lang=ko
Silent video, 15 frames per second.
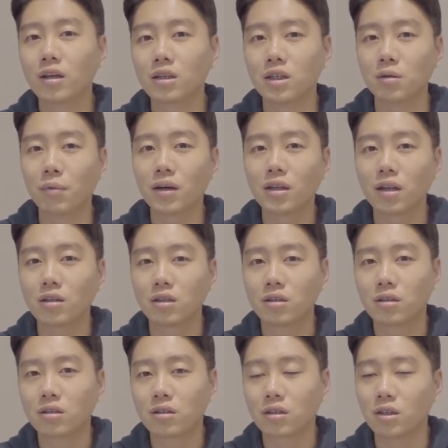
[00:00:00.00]
그만한
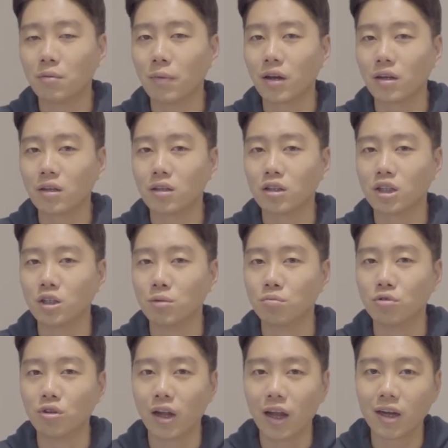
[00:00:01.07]
금액을
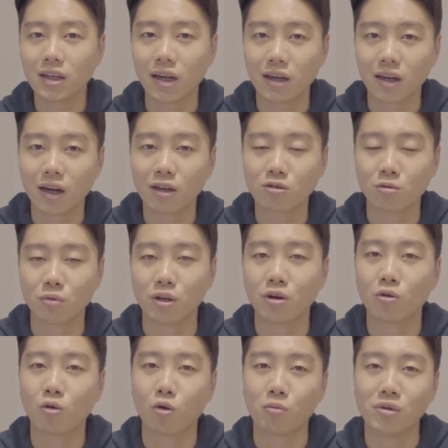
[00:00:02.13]
지불을 해야 될까 좀
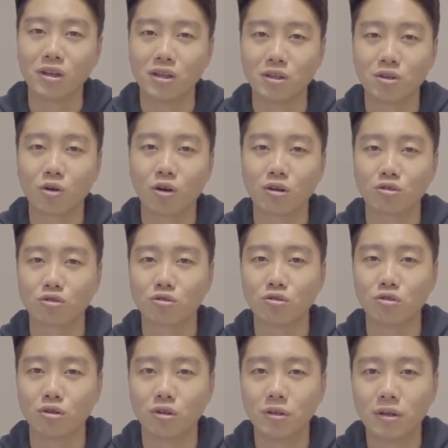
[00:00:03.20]
이런 고민이
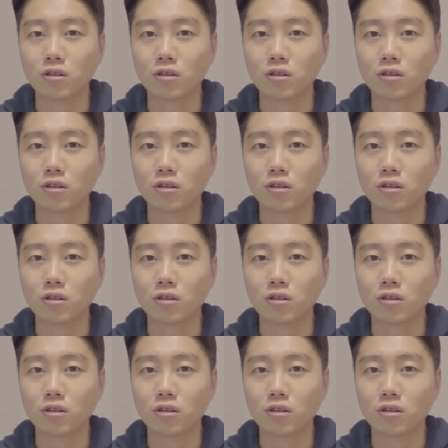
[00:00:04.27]
있어가지고